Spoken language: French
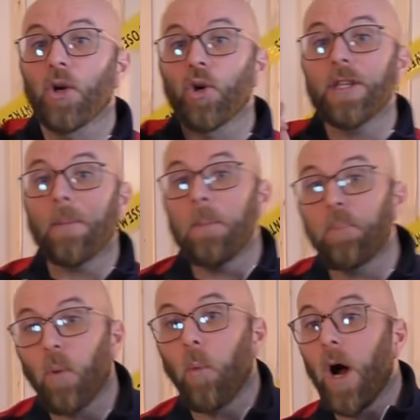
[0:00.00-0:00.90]
Konami
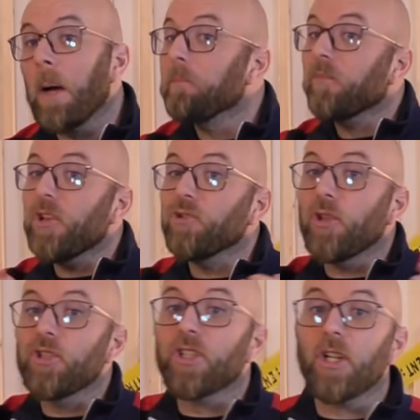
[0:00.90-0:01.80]
pour moi, ils ont
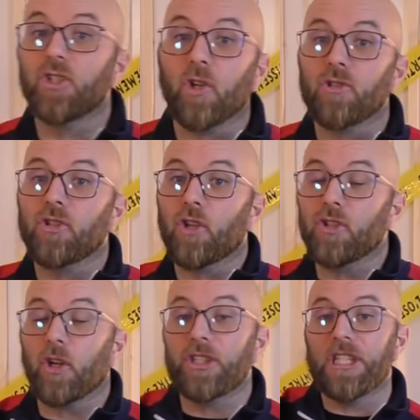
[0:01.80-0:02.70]
une seule chance de s'en
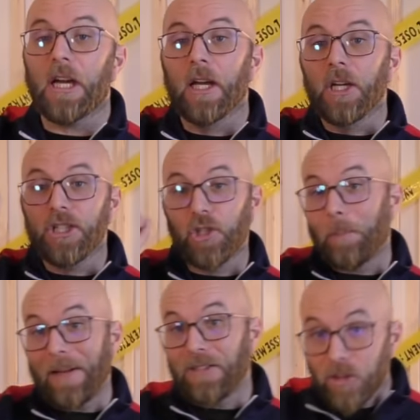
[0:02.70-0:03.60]
sortir. J'ai
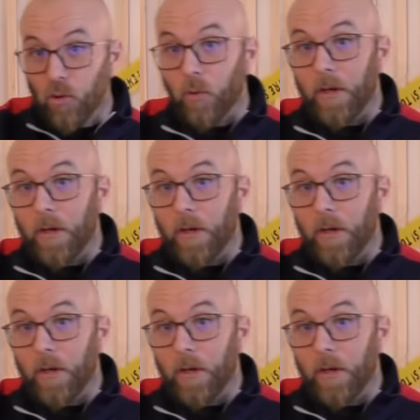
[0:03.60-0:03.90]
pas dit deux, hein.